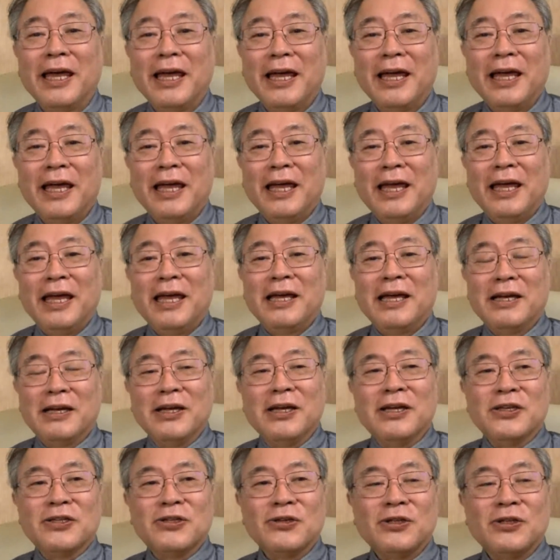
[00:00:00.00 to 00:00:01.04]
うん。
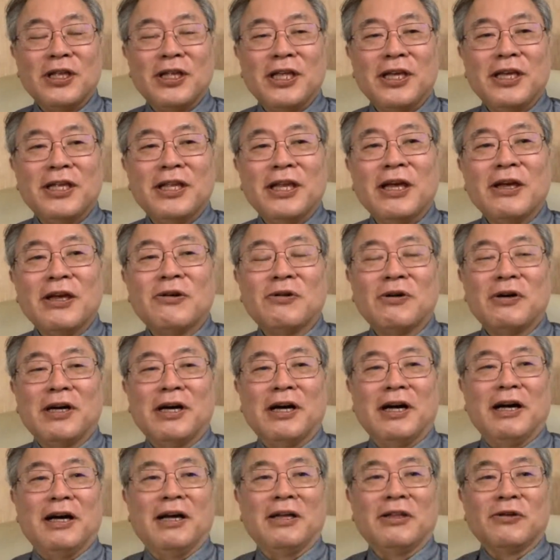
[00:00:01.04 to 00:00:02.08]
うん、それでできない子
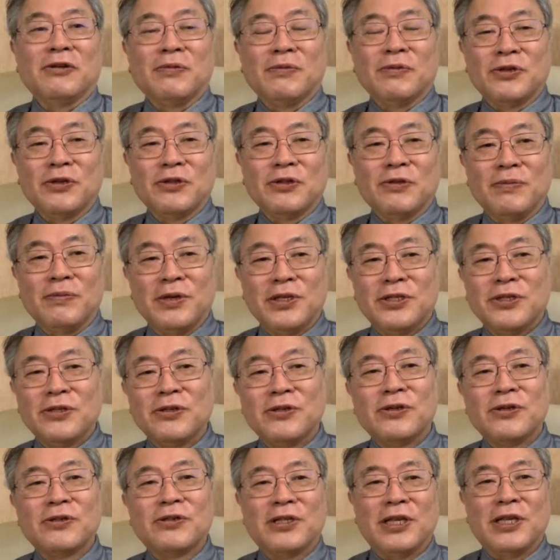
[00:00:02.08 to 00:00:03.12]
は、あの、ちょっと別
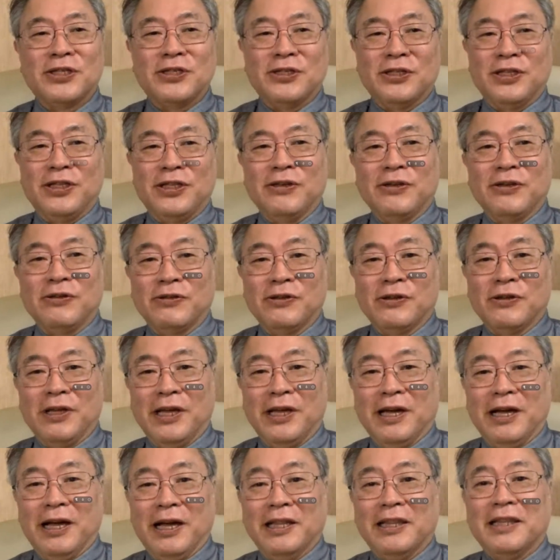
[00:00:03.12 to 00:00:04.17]
のクラスっていうの
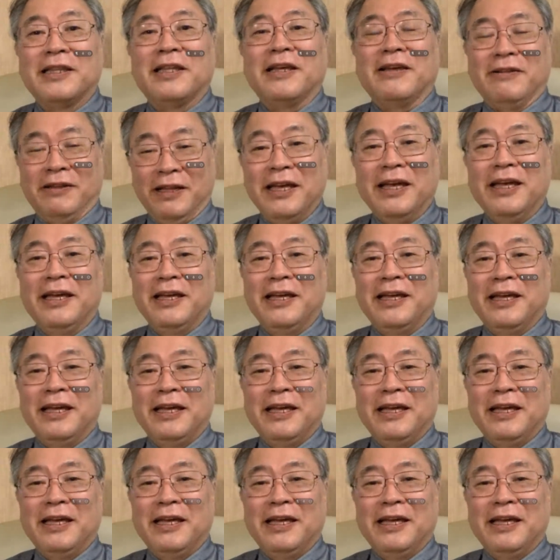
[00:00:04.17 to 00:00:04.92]
があったよね。